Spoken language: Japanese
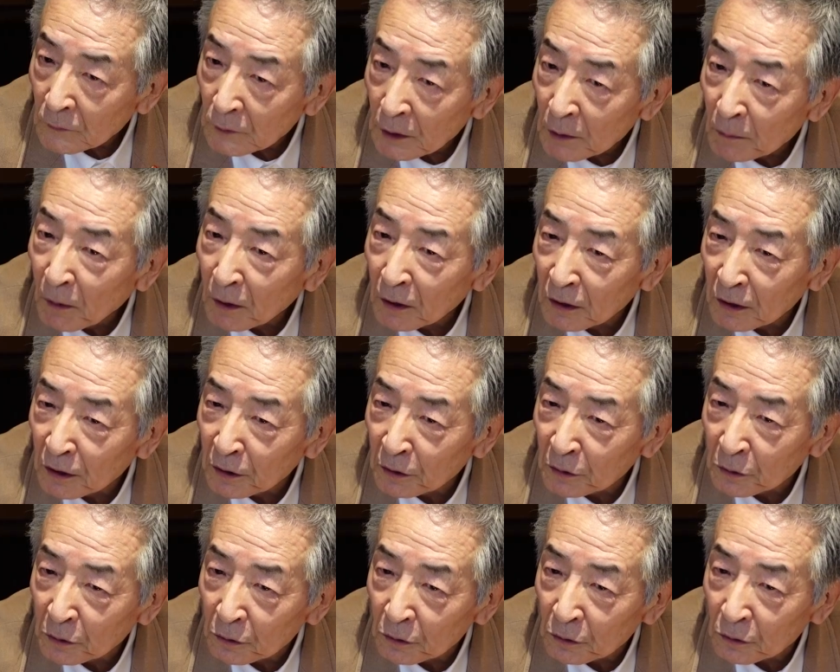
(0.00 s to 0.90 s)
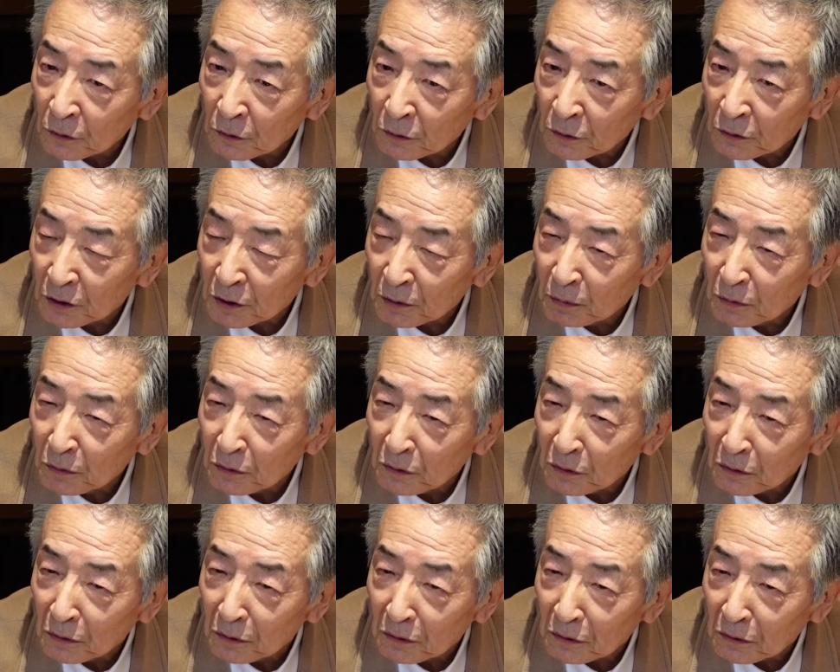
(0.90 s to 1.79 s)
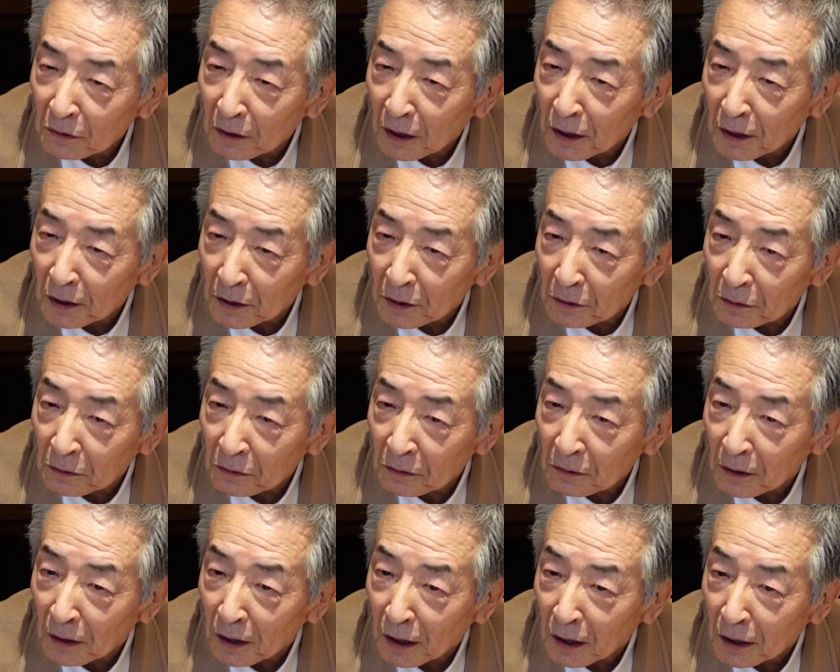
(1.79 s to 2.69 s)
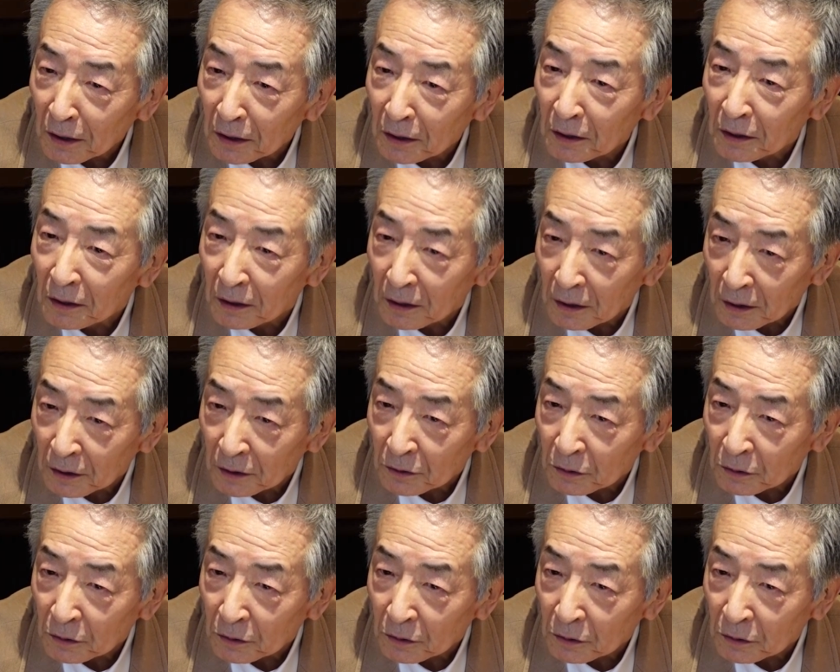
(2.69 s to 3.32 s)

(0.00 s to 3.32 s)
今ねちょっと自分のことを書いてるのがあって、